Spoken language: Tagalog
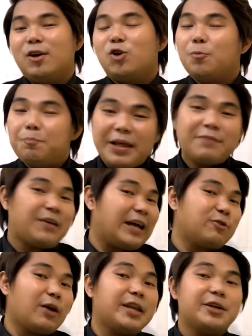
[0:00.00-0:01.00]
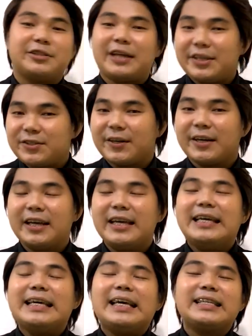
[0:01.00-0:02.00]
Complete Phyto-Energizer.
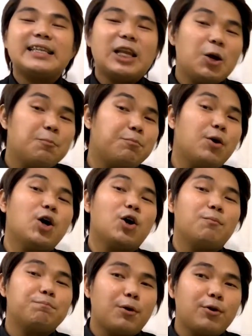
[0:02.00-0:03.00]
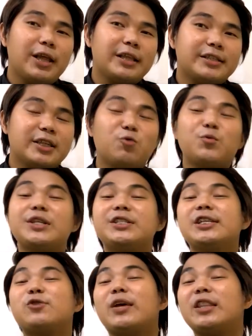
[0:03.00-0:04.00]
Isa lang po ang component niya with
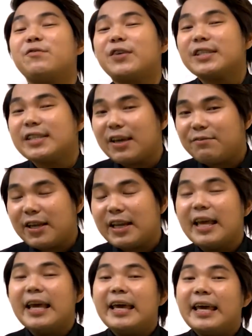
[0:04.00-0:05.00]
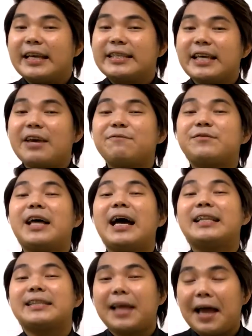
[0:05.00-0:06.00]
C24-7, except the
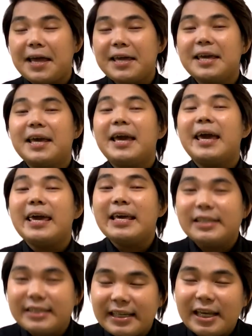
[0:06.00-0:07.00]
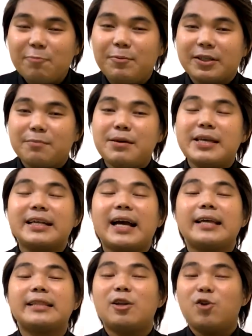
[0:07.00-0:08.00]
anti-aging. Ibig sabihin,
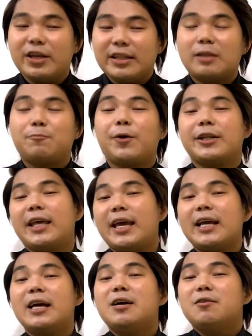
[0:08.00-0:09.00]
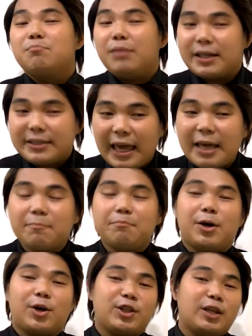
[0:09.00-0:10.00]
kahit anong edad pwedeng mag-take.
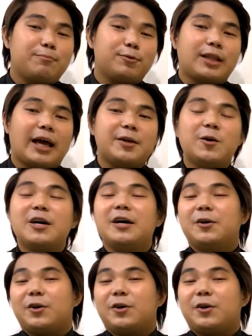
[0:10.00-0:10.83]
Meron din po tayong